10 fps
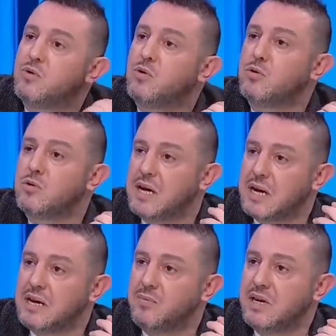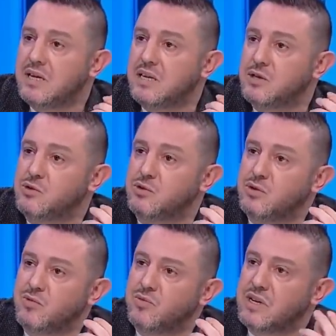bu konuda herhalde bir ilki yaşıyoruz
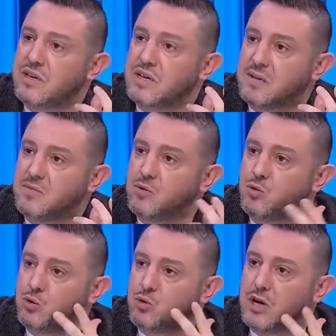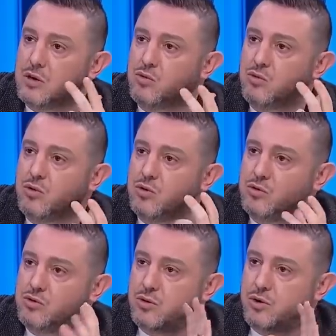değil mi? Bir takımda 3 tane Türk
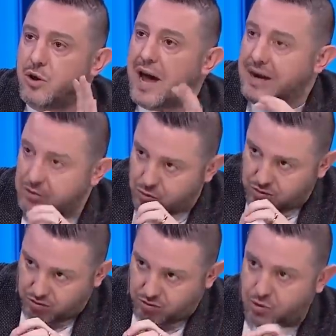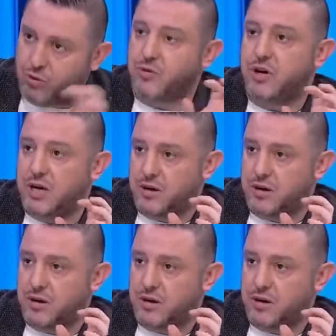oyuncu oynuyor. Hani evet. Türkiye